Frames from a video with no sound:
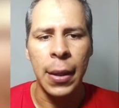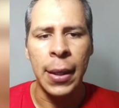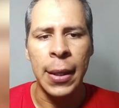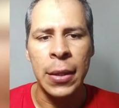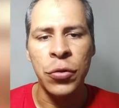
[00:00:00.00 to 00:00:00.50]

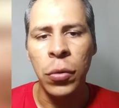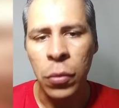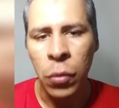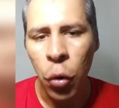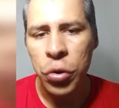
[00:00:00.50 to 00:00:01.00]
é,
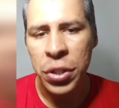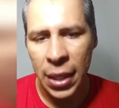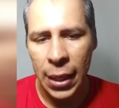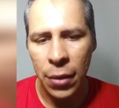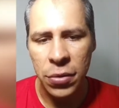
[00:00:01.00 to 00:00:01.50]
sou coach
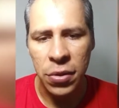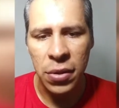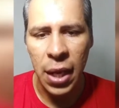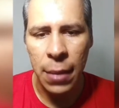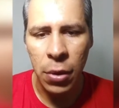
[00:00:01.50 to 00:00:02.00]
integral
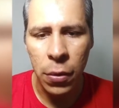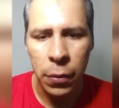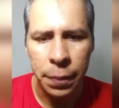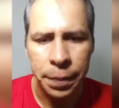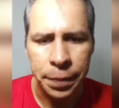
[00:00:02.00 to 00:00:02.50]

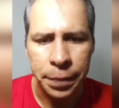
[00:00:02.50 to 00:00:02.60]
sistêmico,